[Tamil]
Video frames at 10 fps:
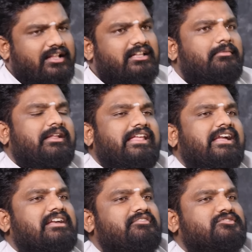இந்த மாதிரி
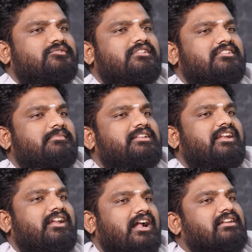ஏகே விஸ்வநாதன்
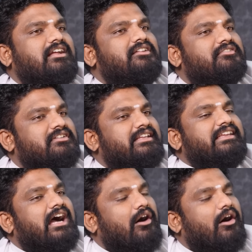மாதிரியான ஆட்கள் வந்து